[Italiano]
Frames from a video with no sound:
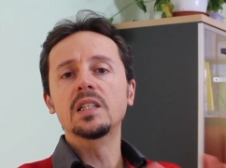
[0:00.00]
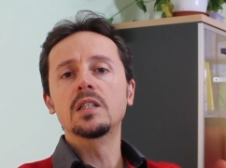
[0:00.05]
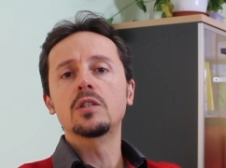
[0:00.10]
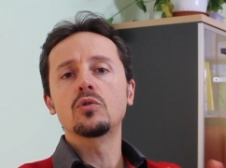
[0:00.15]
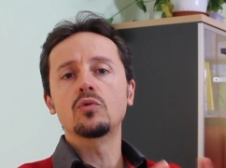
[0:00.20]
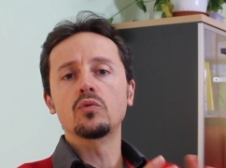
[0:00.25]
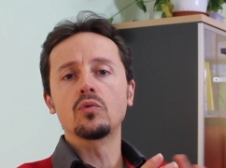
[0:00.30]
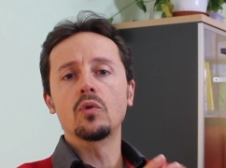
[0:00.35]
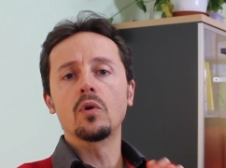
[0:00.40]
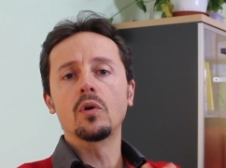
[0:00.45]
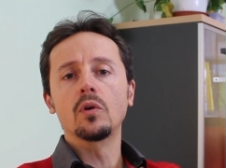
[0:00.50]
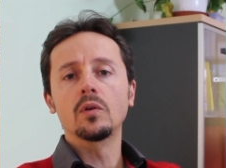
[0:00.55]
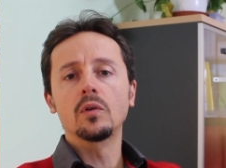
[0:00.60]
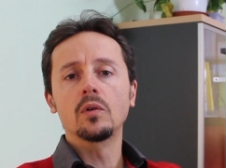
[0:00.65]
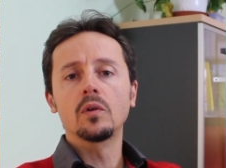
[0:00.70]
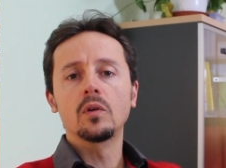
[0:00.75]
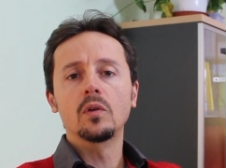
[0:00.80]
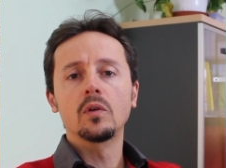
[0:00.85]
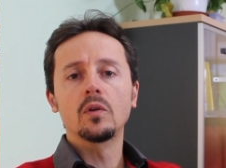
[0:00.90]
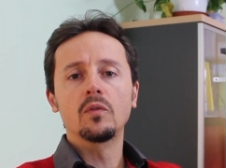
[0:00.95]
del suo
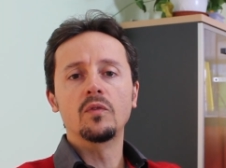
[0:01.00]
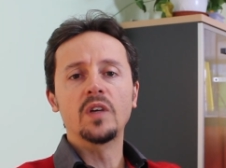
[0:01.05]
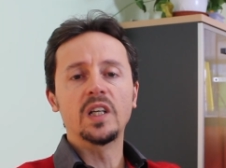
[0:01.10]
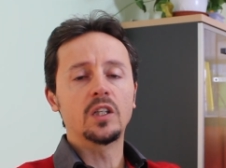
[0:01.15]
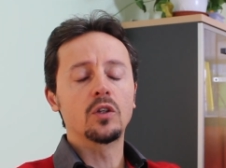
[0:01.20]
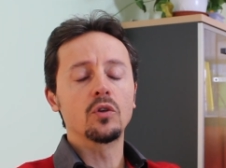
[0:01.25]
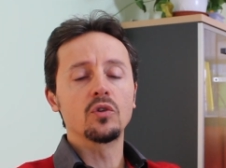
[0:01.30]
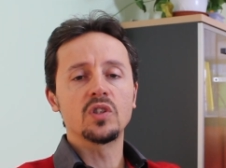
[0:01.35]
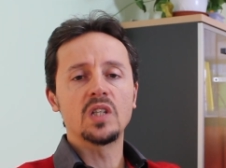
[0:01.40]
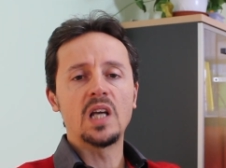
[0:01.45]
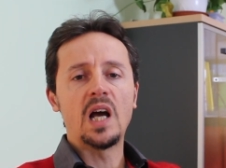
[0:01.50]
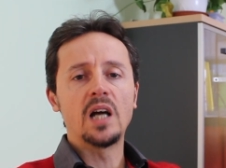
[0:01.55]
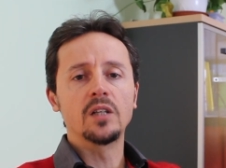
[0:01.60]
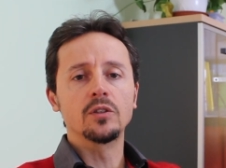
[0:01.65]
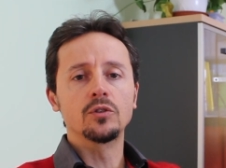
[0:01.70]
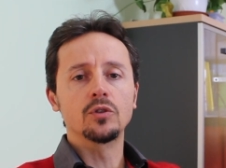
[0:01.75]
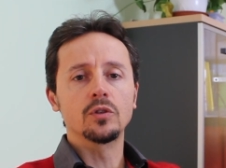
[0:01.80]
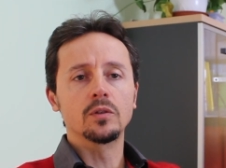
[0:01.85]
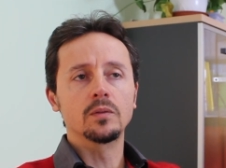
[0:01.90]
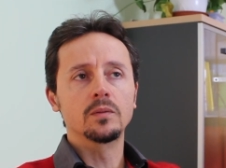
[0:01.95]
vecchio saggio.